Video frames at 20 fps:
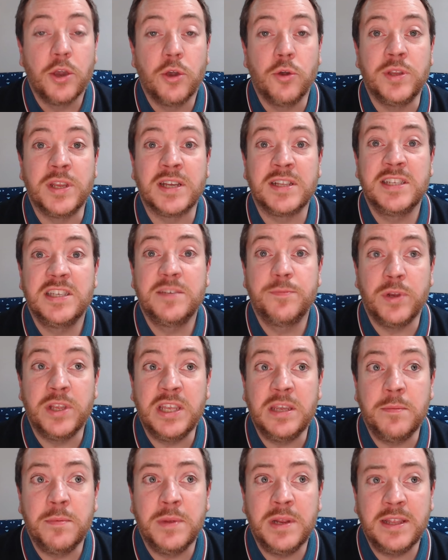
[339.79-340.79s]
une
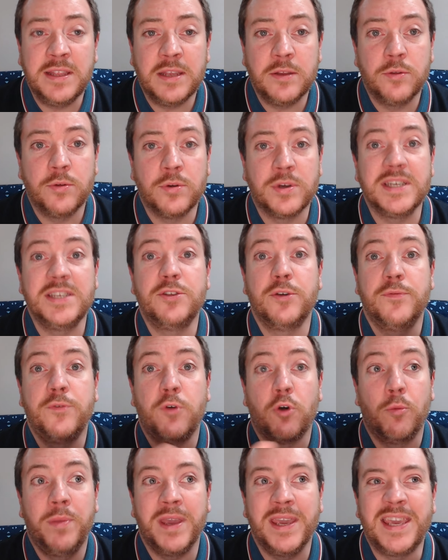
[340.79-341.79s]
indisponibilité de
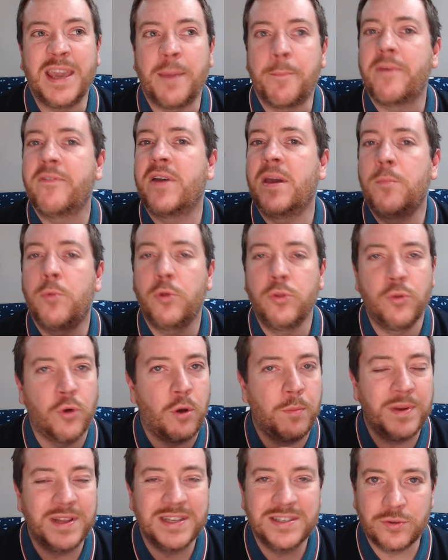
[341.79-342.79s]
Christopher Opéry qui n'a pas vraiment de
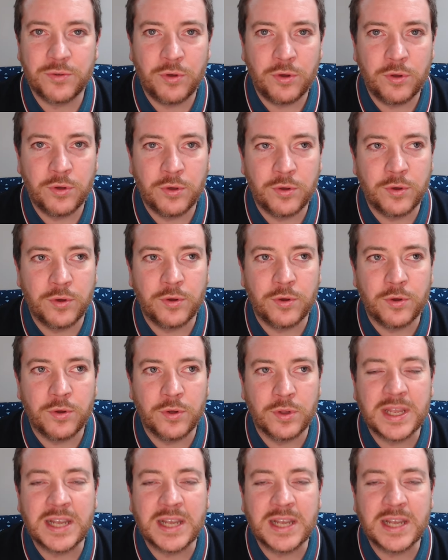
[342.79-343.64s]
remplaçant euh,